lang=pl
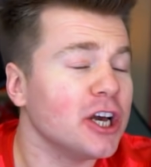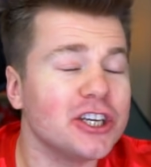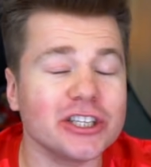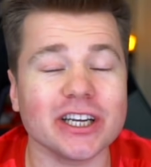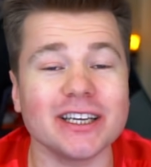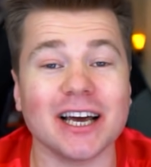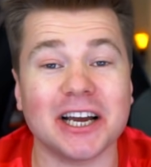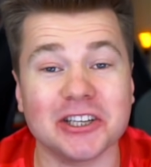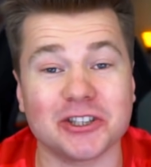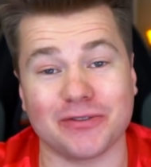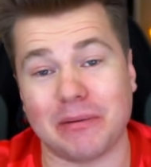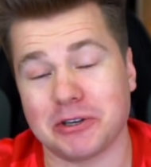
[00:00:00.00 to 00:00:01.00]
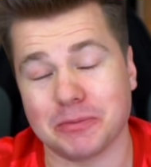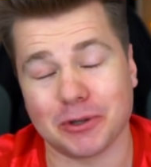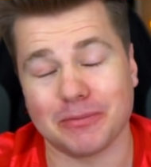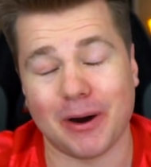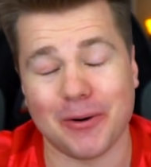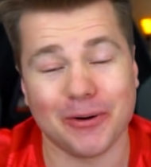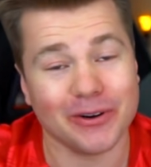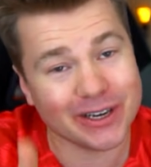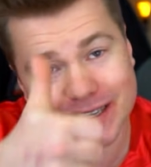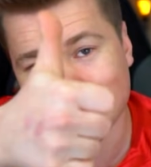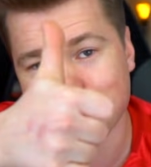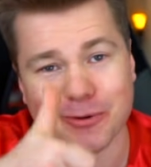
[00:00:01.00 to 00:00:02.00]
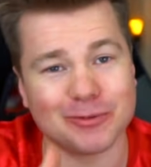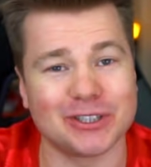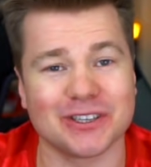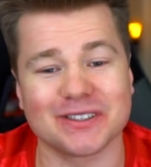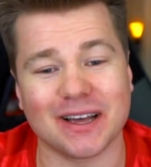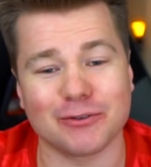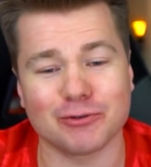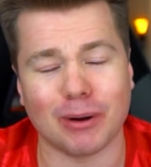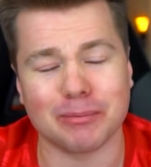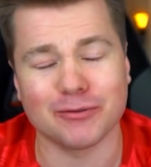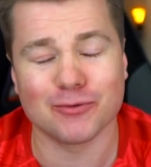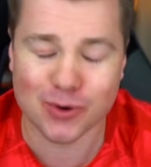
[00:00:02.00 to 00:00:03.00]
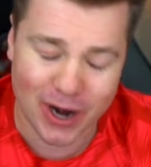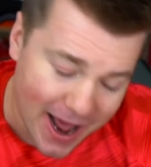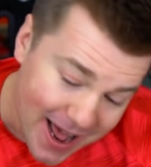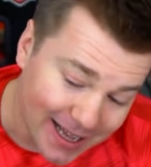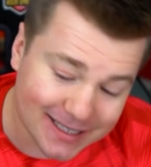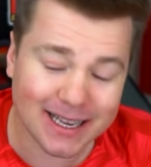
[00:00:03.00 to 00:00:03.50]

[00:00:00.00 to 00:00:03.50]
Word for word: Jeżeli takie coś wam się podobało, nie zapomnijcie zostawić łapki w górę.